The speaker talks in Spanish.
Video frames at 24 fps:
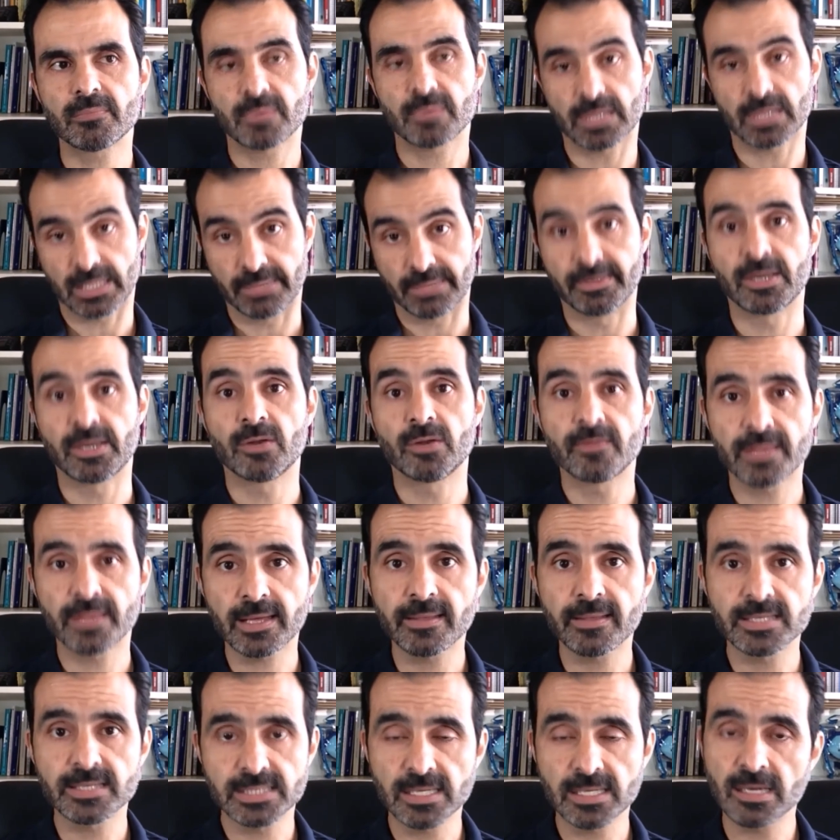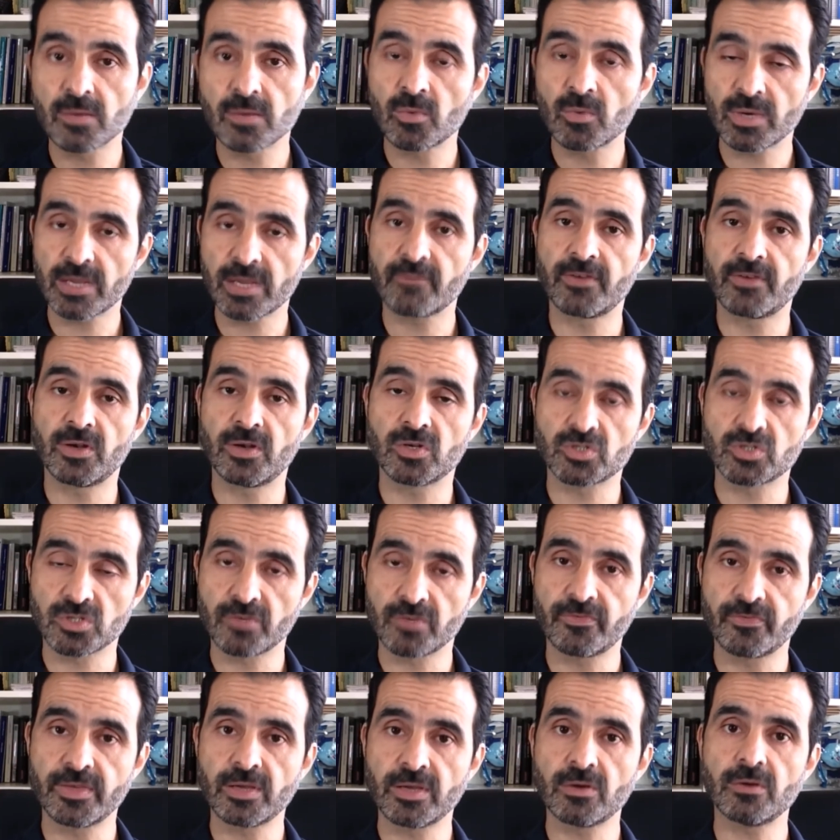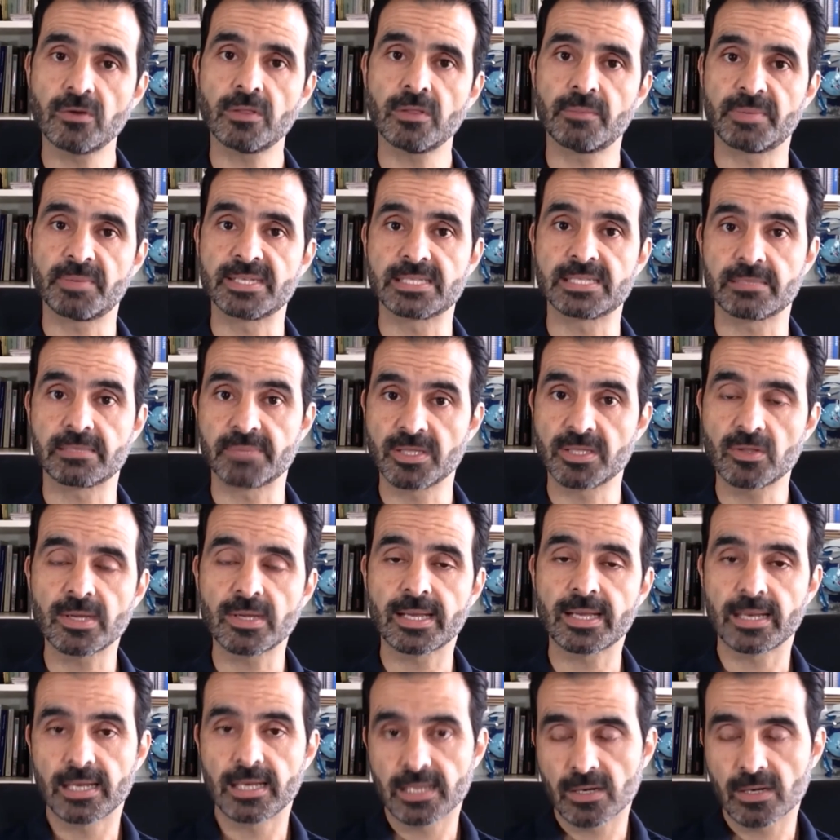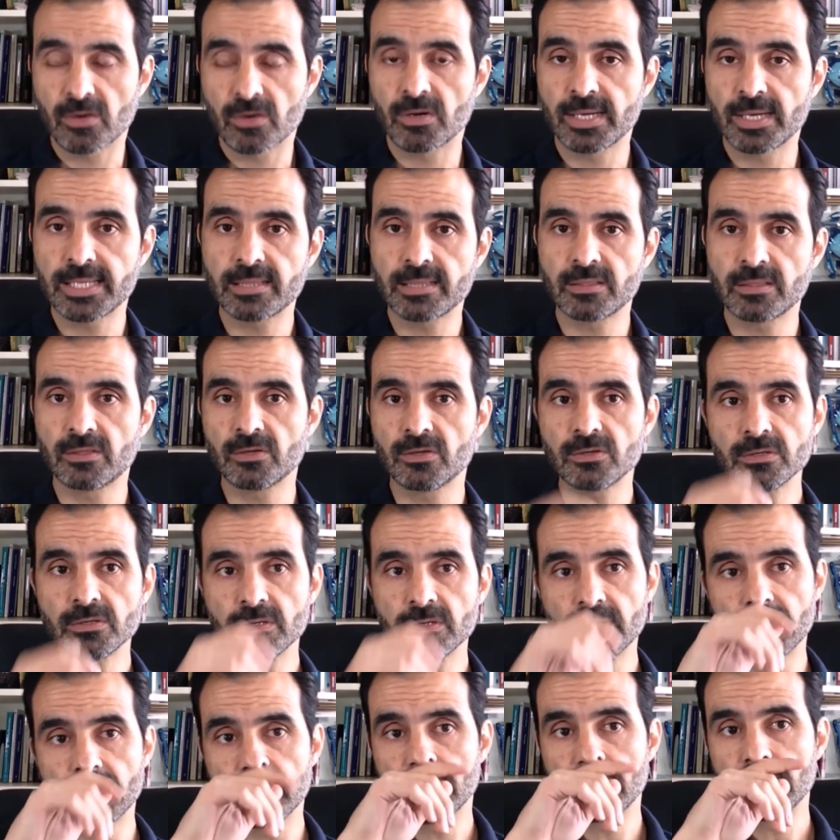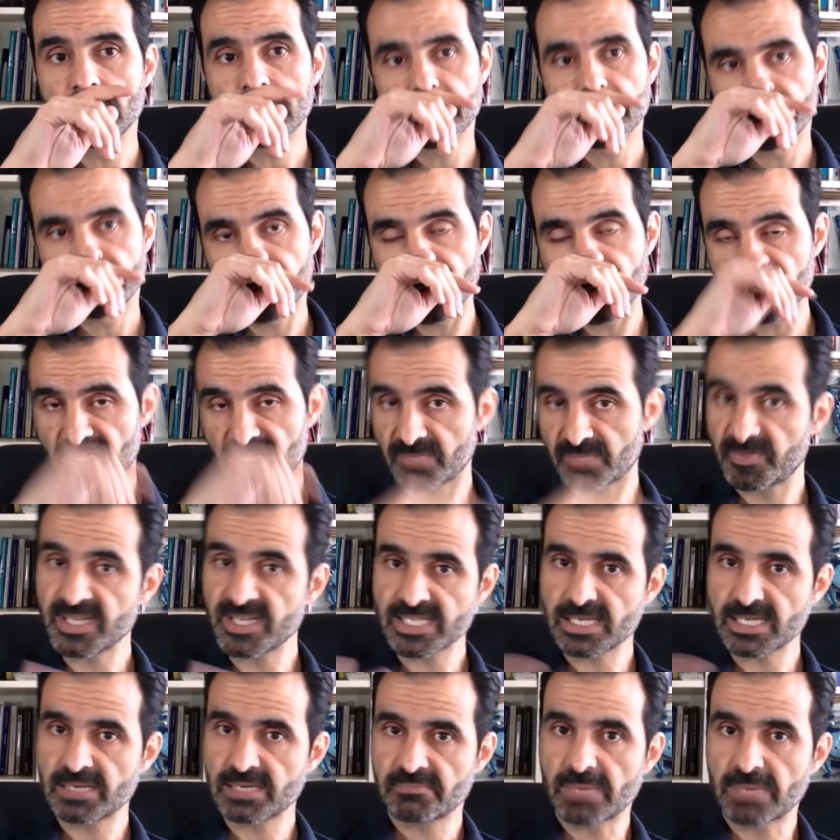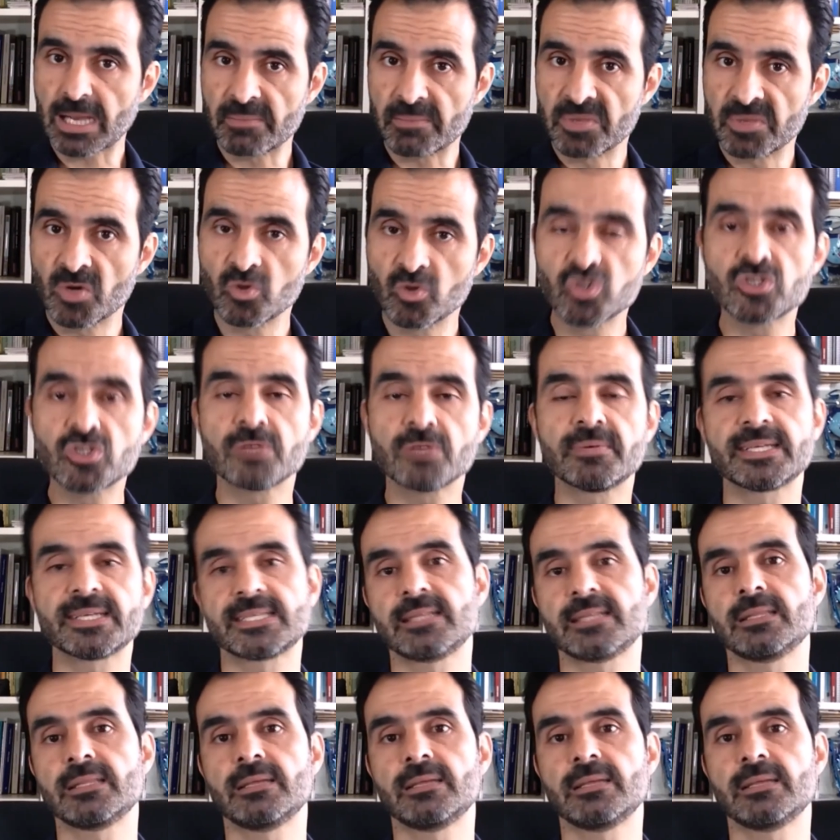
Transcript: A ver, no deja de ser lenguaje filosófico, de pensamiento, hay que leerlo lento pero se expresa a mi gusto bastante